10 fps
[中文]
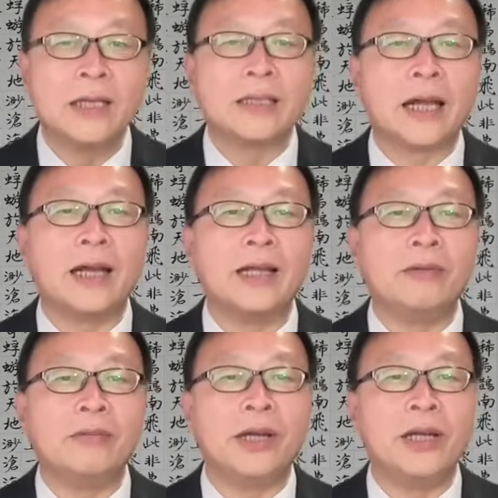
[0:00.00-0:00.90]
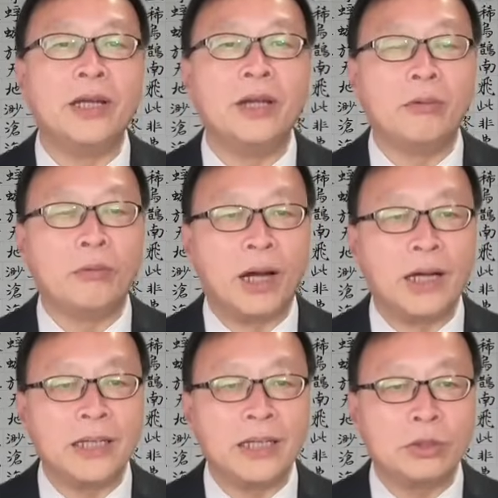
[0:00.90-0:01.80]
他认为
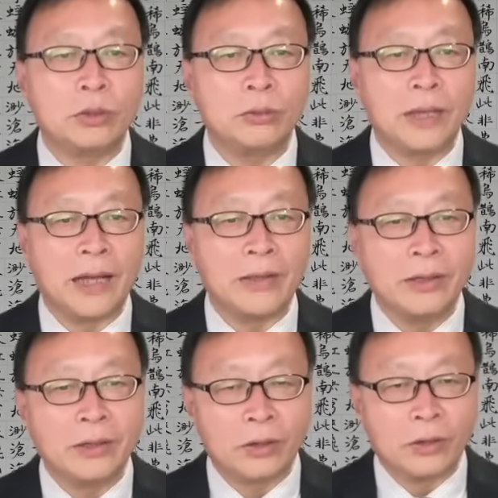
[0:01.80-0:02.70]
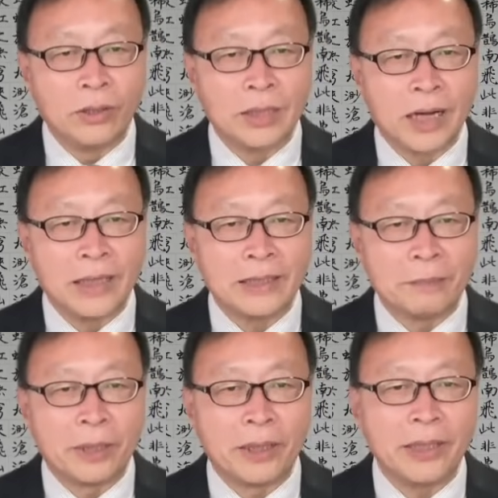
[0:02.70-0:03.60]
王毅突然公开的
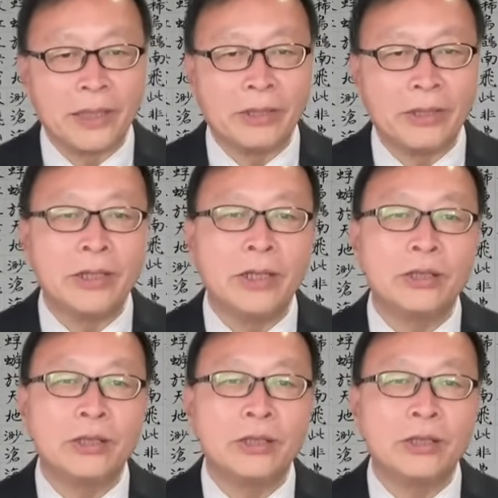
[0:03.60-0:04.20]
彭联